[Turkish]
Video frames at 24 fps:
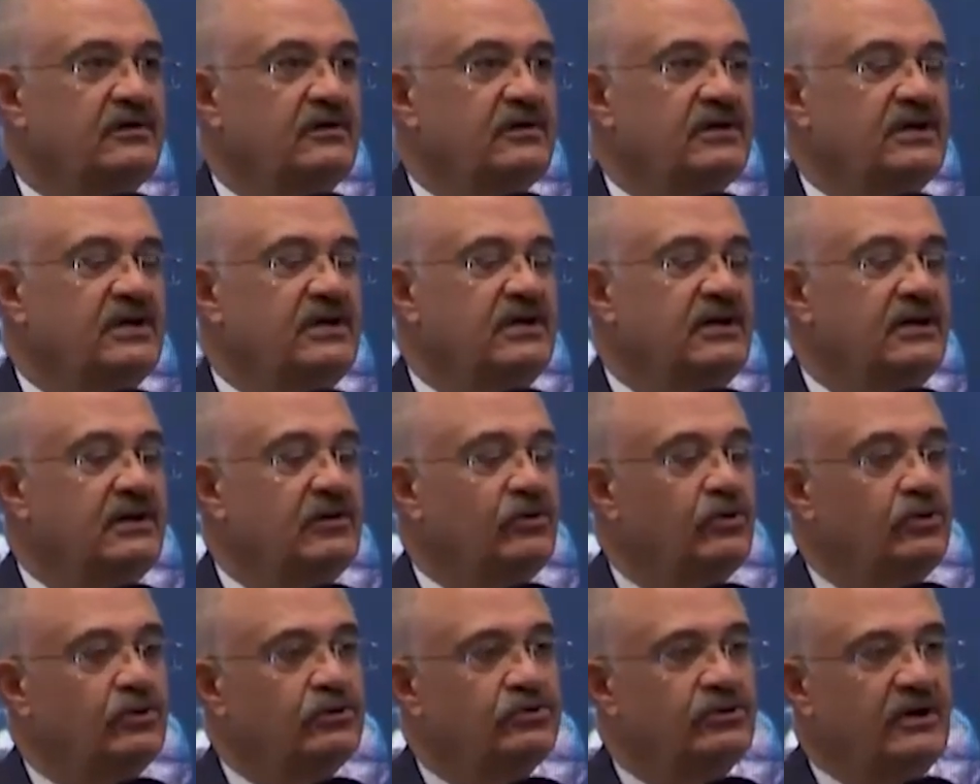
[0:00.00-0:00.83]
Yine
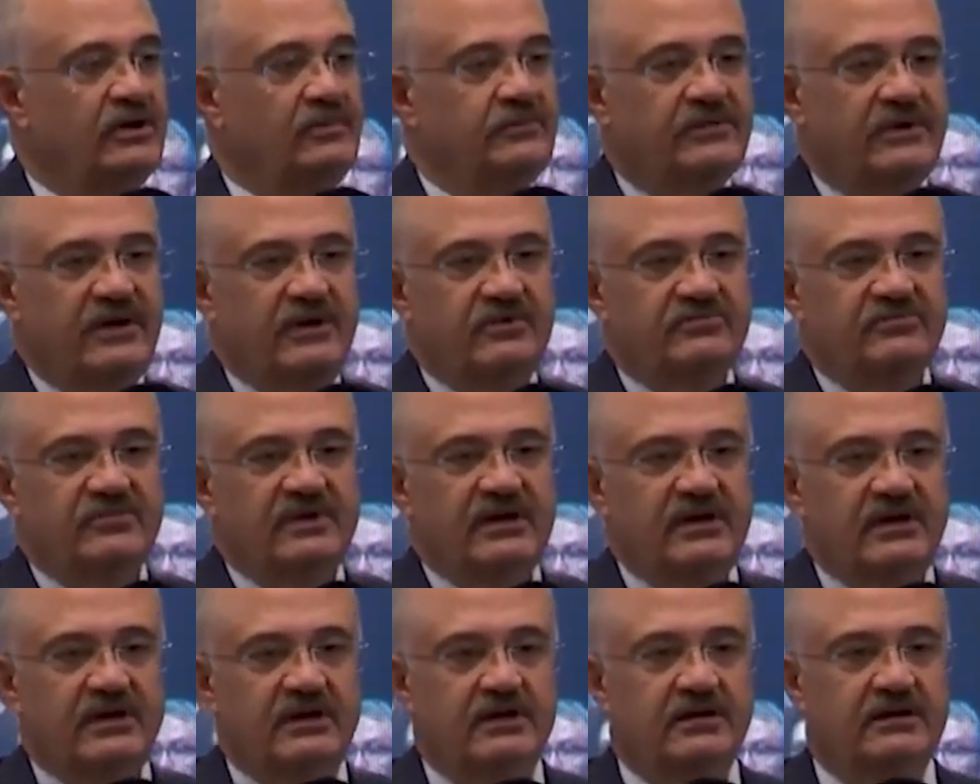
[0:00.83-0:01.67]
o
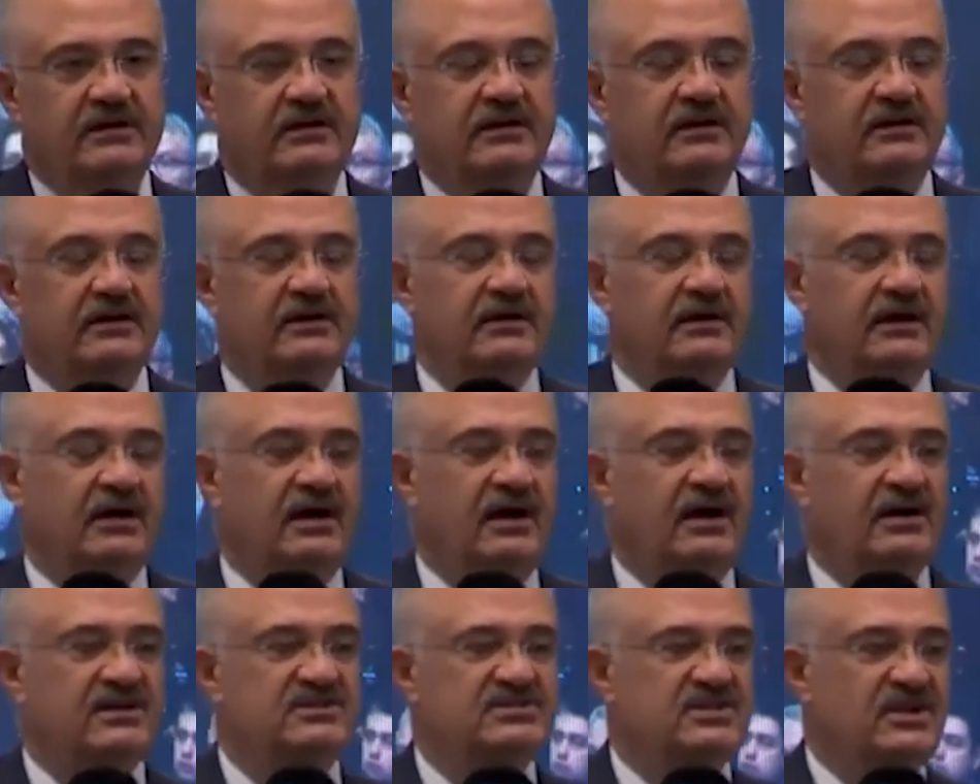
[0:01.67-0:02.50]
depremde
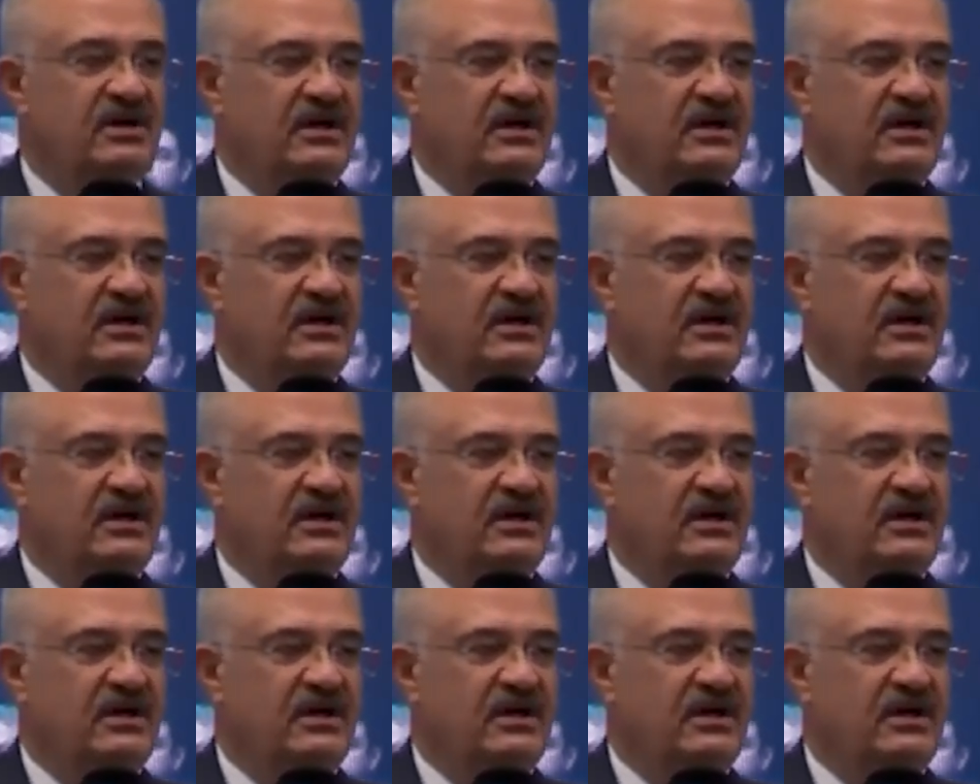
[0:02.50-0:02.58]
az